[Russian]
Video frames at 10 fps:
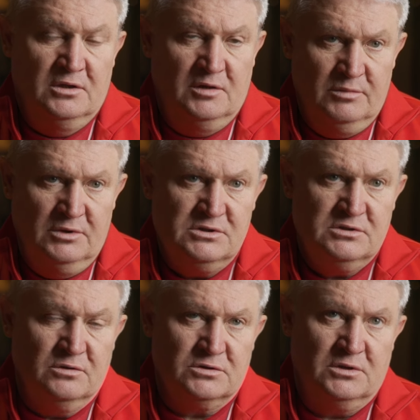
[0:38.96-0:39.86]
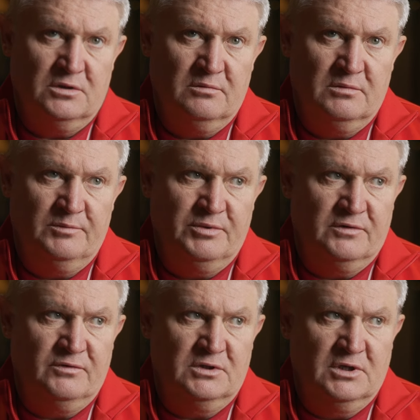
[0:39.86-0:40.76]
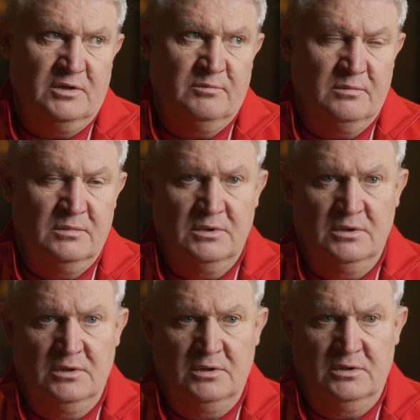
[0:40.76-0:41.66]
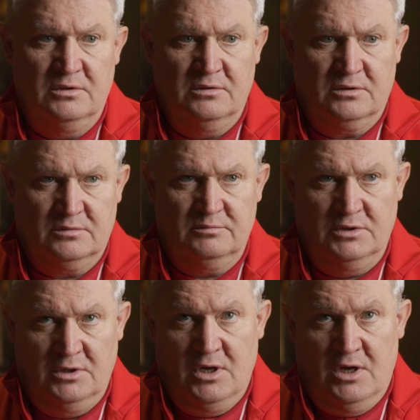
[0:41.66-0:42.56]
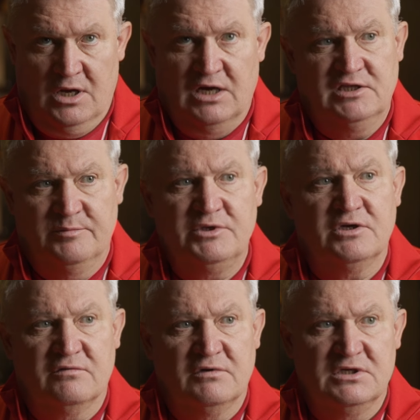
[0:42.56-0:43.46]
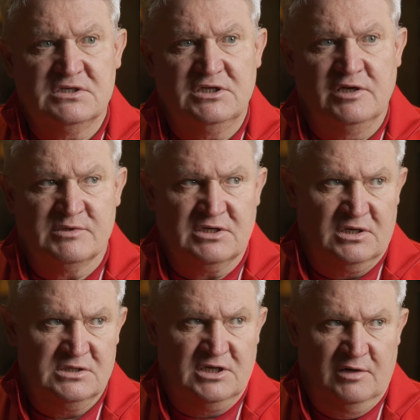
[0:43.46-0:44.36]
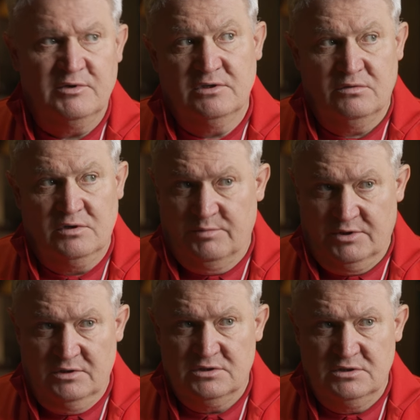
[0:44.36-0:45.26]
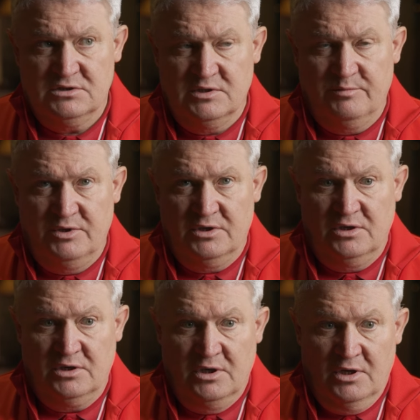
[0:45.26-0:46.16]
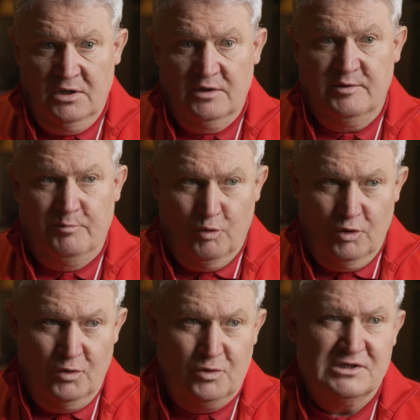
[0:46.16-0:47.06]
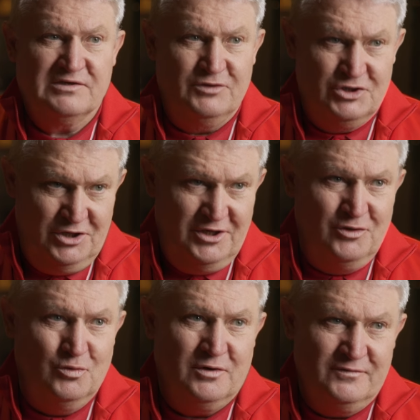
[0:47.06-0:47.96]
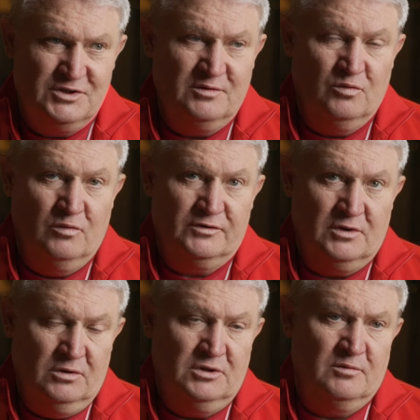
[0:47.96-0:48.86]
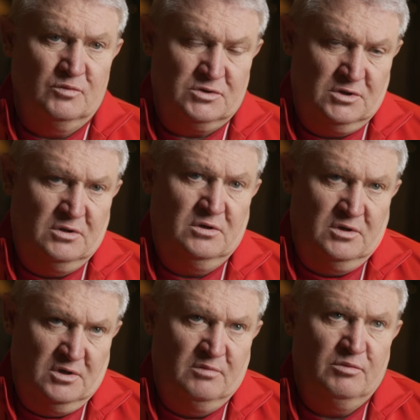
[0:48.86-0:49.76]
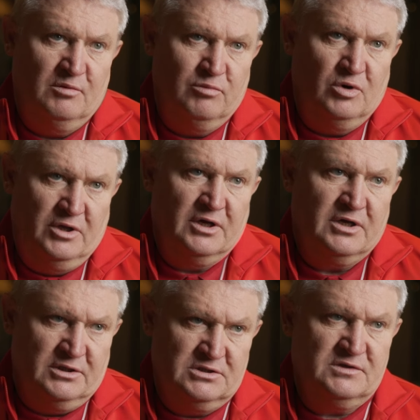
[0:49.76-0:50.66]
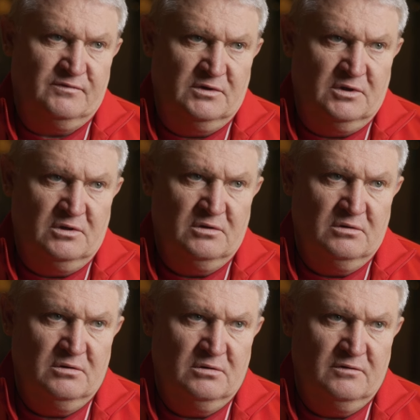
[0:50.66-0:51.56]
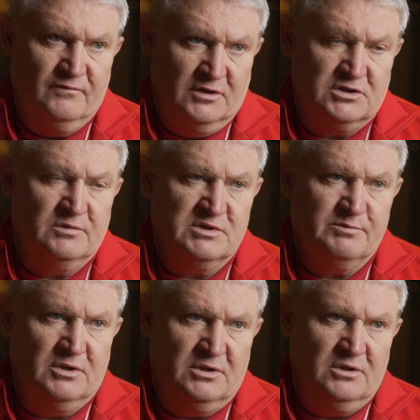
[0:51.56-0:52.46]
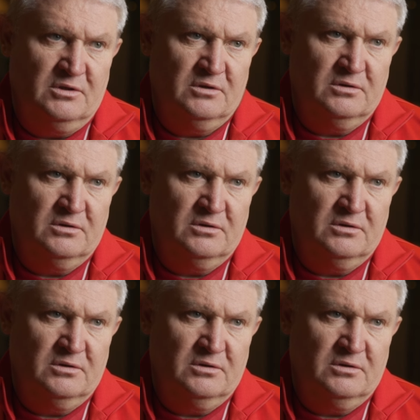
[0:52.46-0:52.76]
Нам было сложно. Мы первый тайм э, как бы адаптировались к тем скоростям, которые предложил соперник, к полю, к освещению, ко всему. Второй тайм уже э, был более качественный в нашем исполнении.